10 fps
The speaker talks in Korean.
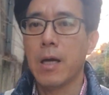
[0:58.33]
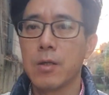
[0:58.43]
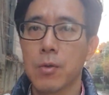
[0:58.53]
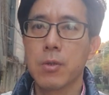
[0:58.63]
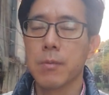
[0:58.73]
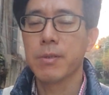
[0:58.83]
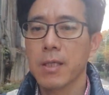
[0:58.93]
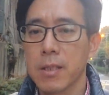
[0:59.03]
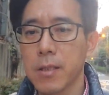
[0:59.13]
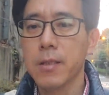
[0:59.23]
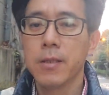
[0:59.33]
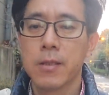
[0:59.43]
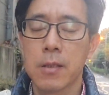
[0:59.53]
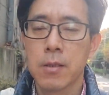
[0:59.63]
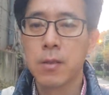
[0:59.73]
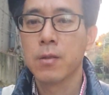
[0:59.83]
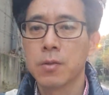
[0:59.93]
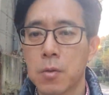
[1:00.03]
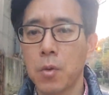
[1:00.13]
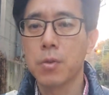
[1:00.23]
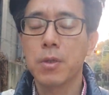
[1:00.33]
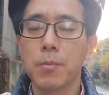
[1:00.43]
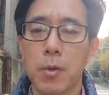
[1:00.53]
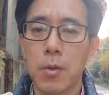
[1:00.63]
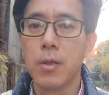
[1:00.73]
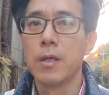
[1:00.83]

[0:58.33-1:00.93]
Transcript: 안 좋은 점이 생기든 좋은 점도